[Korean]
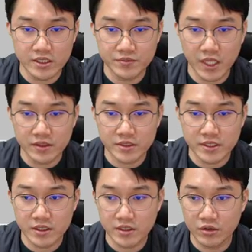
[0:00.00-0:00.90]

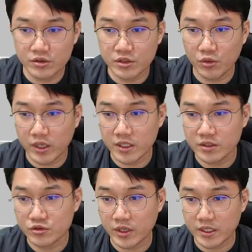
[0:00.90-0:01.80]
의심되는지 이런 것들을
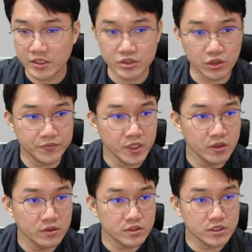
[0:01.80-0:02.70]
확인할 수가 있겠죠
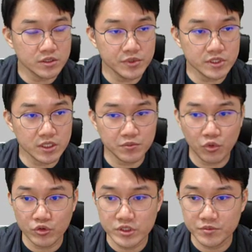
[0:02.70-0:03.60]
지금 현재
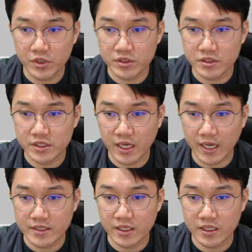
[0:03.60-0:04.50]
보시면은 그냥
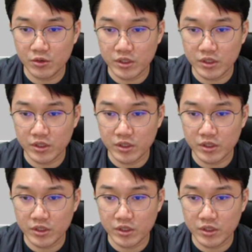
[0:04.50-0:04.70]
간단하게